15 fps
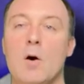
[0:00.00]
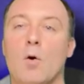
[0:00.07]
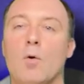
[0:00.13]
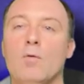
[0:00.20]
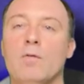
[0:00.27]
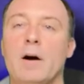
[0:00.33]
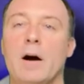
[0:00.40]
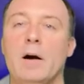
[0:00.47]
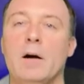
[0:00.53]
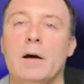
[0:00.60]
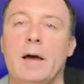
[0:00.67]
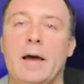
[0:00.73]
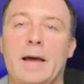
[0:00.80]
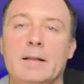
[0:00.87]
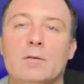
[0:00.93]
on va
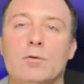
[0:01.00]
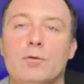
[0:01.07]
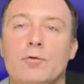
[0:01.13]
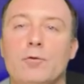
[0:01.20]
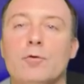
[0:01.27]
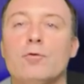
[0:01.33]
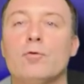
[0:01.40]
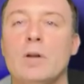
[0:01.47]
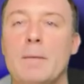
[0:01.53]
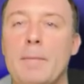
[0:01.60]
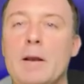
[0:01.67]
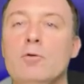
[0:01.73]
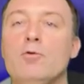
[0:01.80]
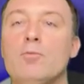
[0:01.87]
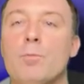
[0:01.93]
être sur ce qu'on
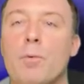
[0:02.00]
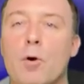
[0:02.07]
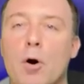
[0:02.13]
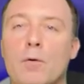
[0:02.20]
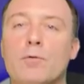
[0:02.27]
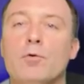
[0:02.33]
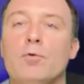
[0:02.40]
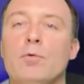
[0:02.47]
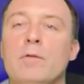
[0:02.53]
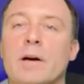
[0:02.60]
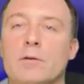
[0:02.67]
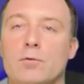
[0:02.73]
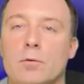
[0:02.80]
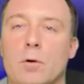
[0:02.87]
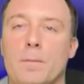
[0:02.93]
appelle une preuve de couverture.